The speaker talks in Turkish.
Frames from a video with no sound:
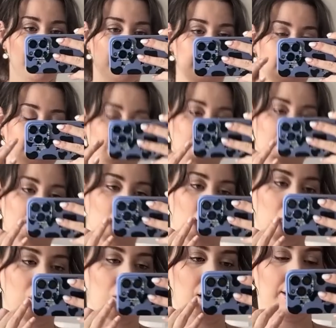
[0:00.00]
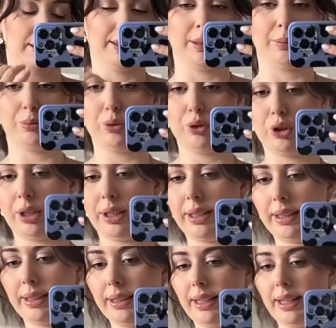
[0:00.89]
gri olan da bu
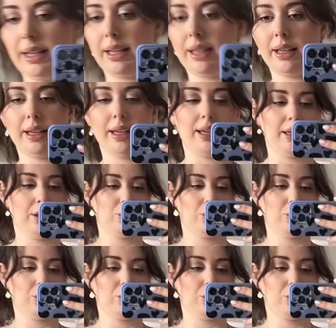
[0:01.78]
şekilde. E,